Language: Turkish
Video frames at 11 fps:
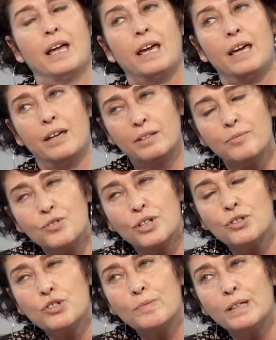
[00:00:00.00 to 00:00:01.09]
eğitim
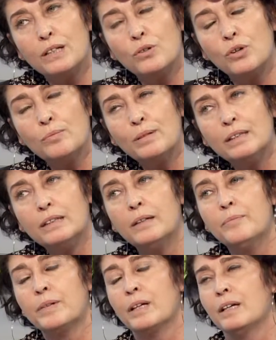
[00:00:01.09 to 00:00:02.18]
çalışmaları olmalı,
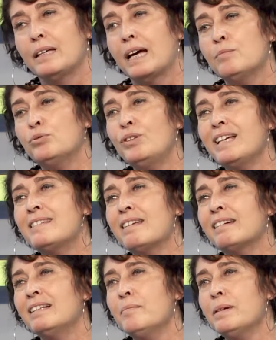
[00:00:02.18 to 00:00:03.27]
yani bu
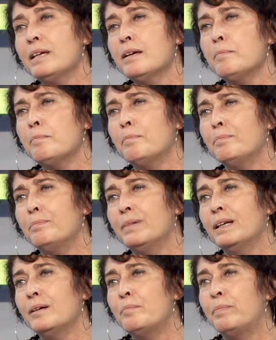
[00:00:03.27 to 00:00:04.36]
desteklemeyi
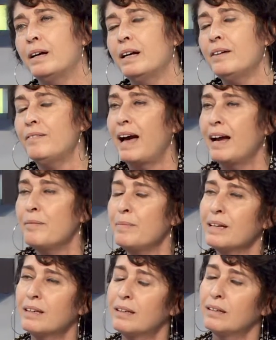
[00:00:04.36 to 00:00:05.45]
e, para
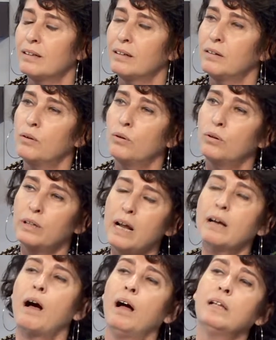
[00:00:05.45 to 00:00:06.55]
vermek
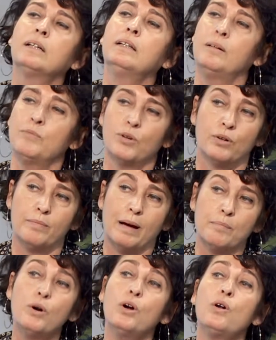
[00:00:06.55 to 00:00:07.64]
olarak algılamıyorum
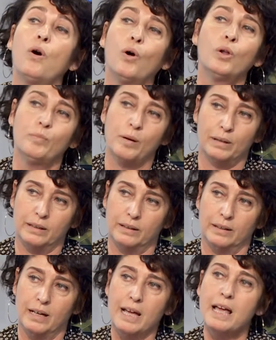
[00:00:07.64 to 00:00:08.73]
ben. Böyle olmamalı.
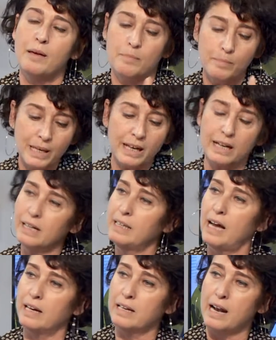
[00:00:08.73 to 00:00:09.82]
Bir yere
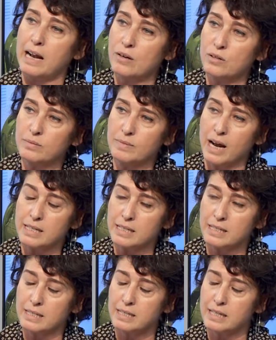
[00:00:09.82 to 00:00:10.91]
kadar yerel yönetimler
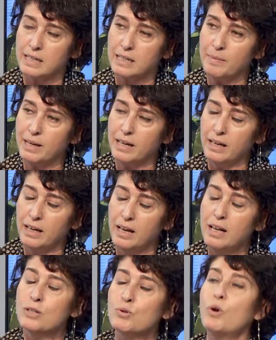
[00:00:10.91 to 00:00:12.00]
sizi desteklemeli.
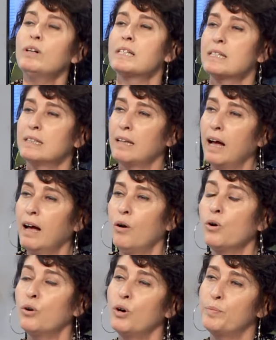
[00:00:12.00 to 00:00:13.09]
Sonrasında
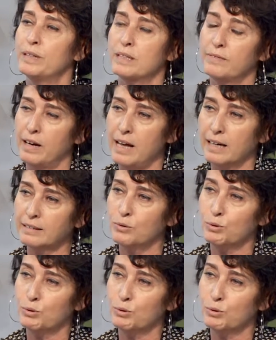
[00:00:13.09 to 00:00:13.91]
o kooperatif ayakta